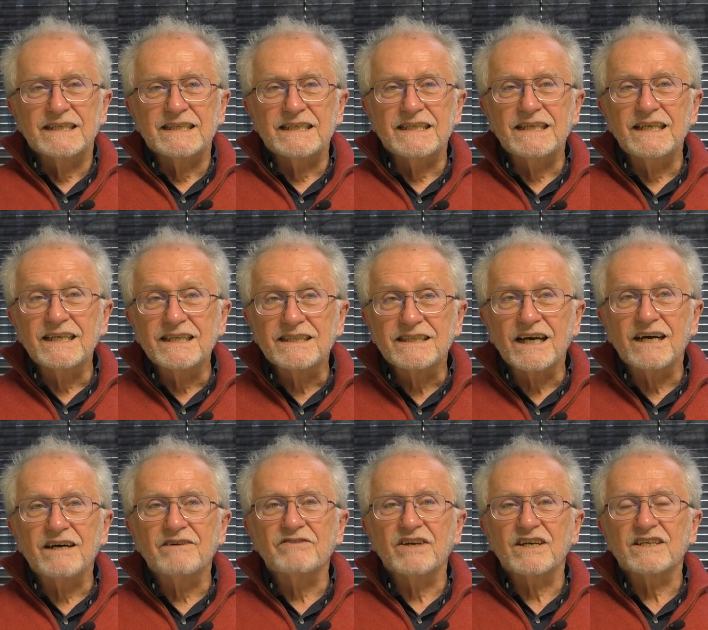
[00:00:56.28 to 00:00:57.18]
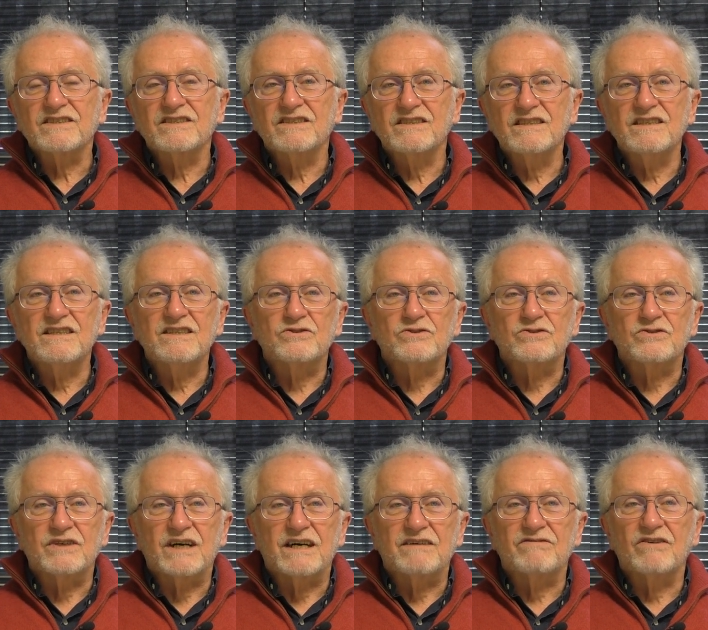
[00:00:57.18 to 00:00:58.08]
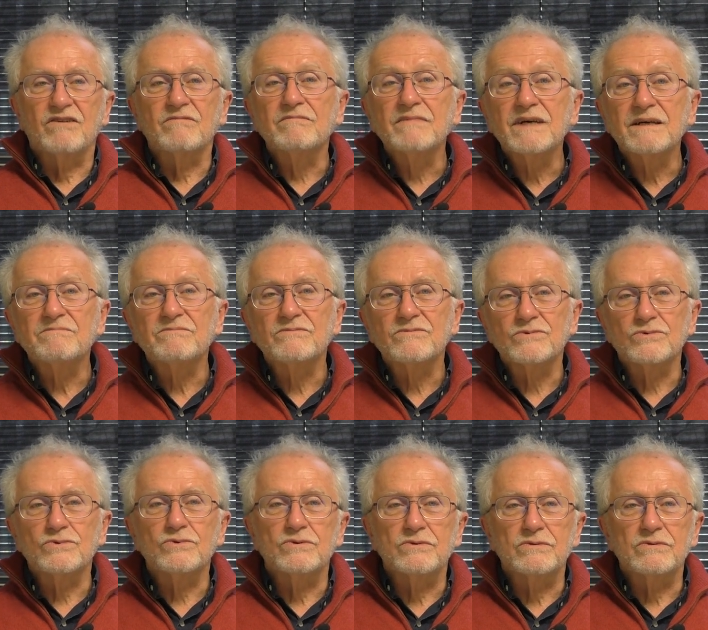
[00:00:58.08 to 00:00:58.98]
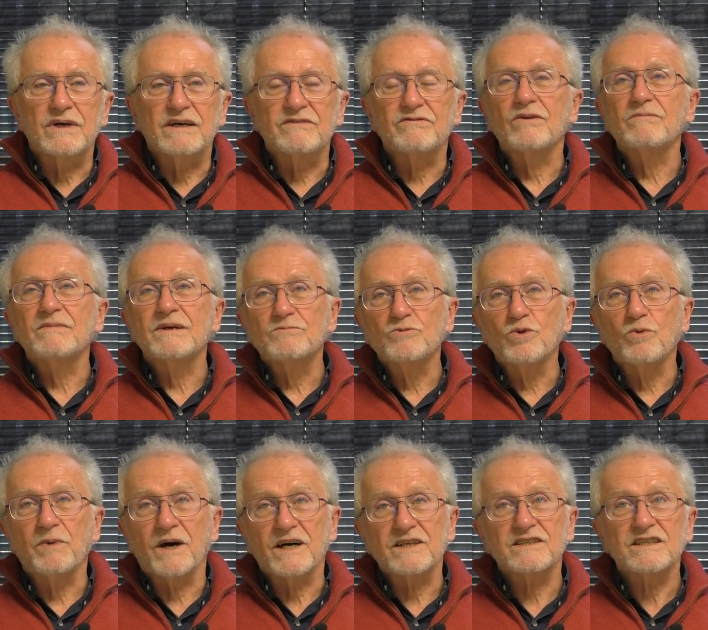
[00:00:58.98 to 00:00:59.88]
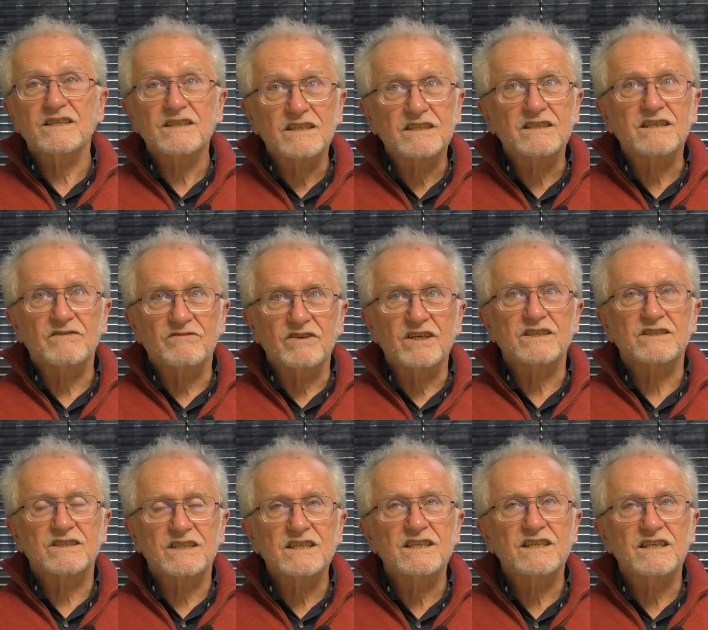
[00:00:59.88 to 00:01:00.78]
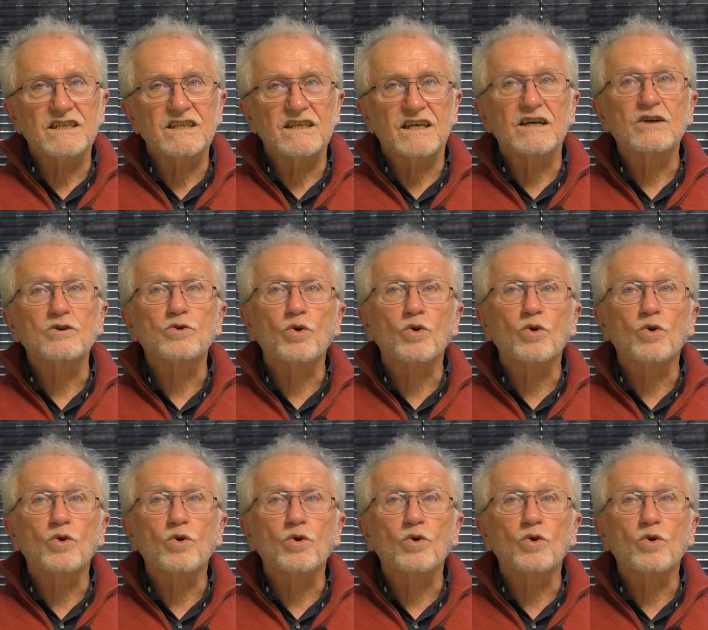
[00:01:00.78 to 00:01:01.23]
il est averti, avant, même de, avant même de partir, il est averti qu'il y a un